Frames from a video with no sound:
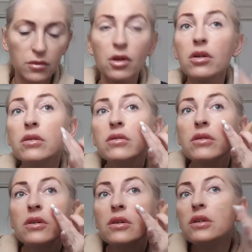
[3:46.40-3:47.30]
No,
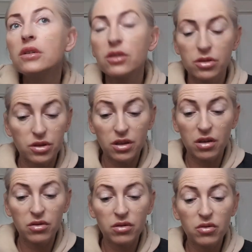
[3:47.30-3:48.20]
czegoś
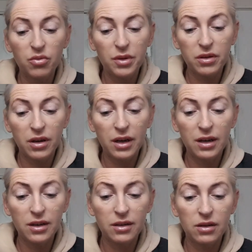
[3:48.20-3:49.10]
takiego nie lubię, no
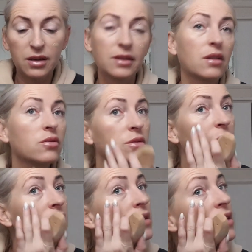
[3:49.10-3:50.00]
ale, ale taką
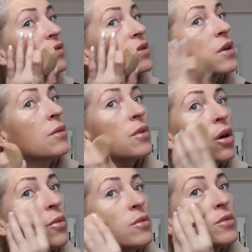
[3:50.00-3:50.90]
zmianę trafiłam.
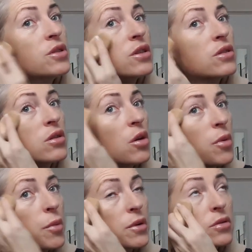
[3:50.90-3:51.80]
Obym dzisiaj tylko
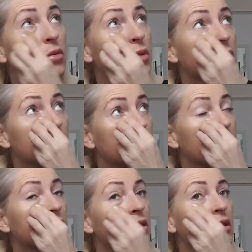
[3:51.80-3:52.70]
po prostu
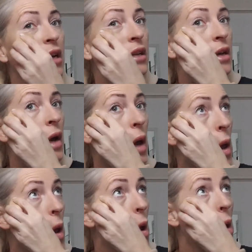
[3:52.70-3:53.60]
przeżyła ten dzień
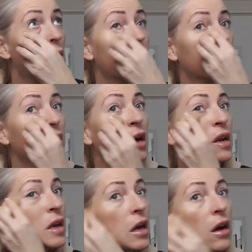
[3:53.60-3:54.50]
w
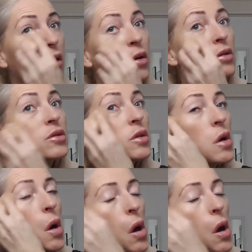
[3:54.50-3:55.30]
miarę jakoś.